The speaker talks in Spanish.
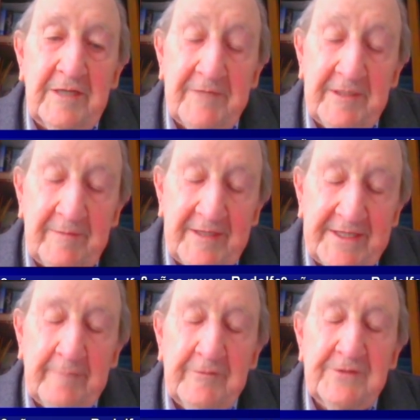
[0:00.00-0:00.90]

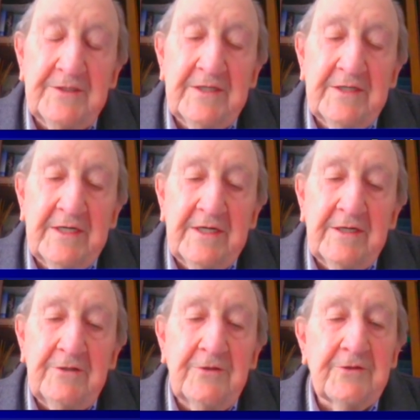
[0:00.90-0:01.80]
experimentamos
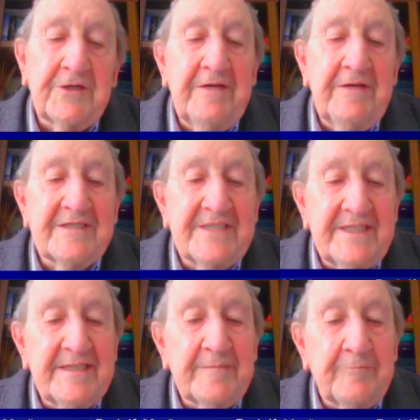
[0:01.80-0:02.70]
lo que iba a
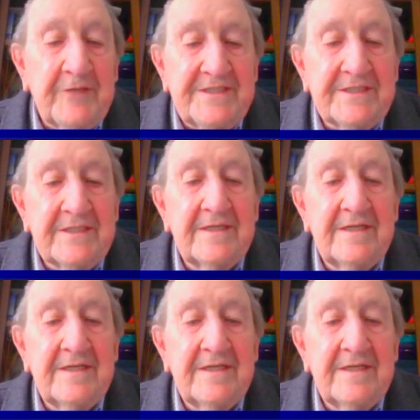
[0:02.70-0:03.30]
ser después,